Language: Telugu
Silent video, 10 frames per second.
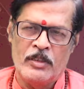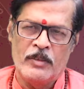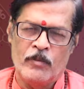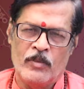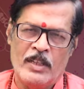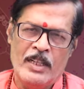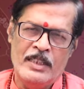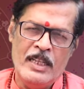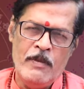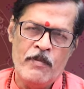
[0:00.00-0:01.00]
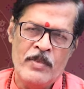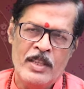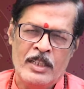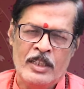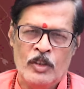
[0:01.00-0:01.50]
ఉంటుంది అయితే
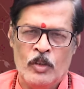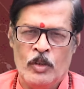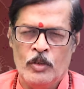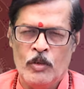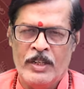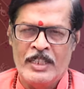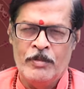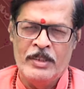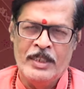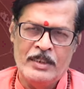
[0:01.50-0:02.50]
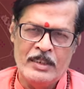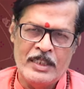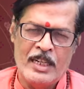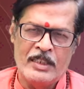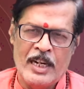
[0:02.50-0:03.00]
రెండు కూడా ఎక్స్ప్లెయిన్ చేస్తే
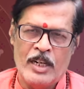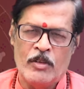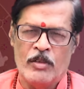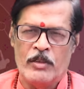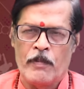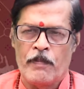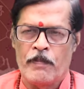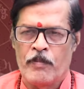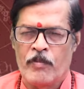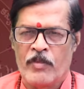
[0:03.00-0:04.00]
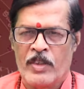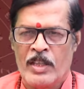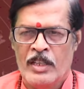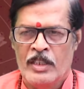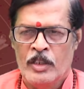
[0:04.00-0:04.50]
చాలా తేడా ఉంటుంది
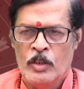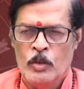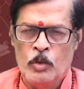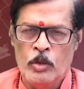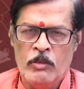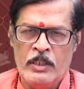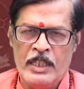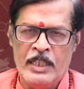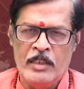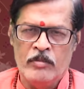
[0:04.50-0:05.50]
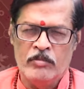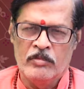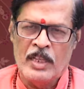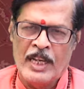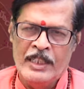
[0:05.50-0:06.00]
గురువుకి
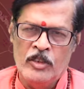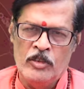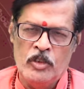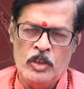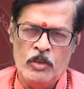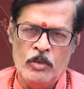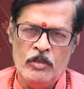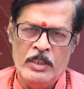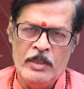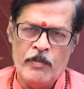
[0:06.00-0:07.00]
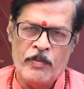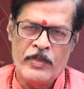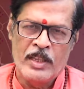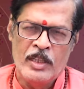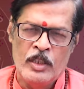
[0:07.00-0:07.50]
ఐదవ దృష్టి ఉంటుంది
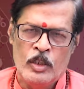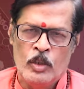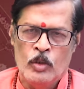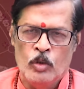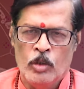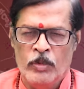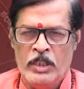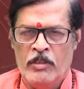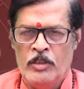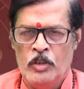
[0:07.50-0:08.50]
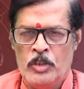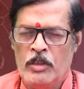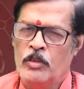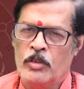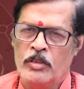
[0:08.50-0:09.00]
తొమ్మిదవ దృష్టి
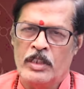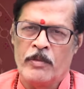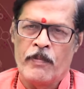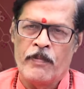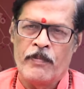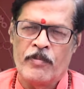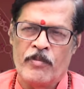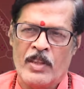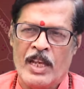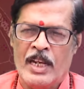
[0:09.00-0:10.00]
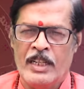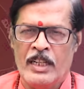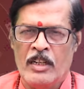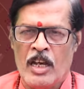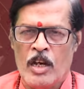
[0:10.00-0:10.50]
ఉంటుంది
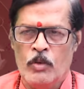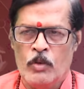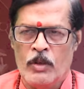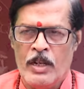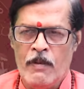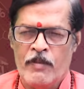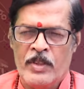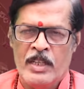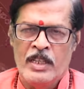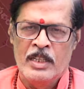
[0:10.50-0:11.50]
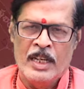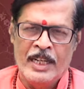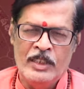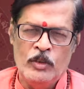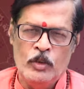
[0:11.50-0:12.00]
అలాగే రాహు కూడా
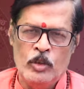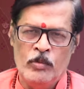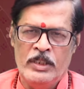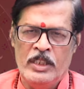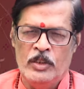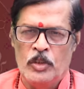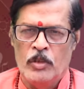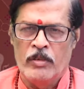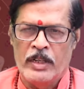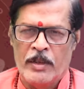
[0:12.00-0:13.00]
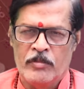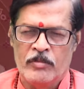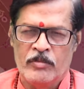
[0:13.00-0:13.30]
ఐదు తొమ్మిది దృష్టిలు ఉంటాయి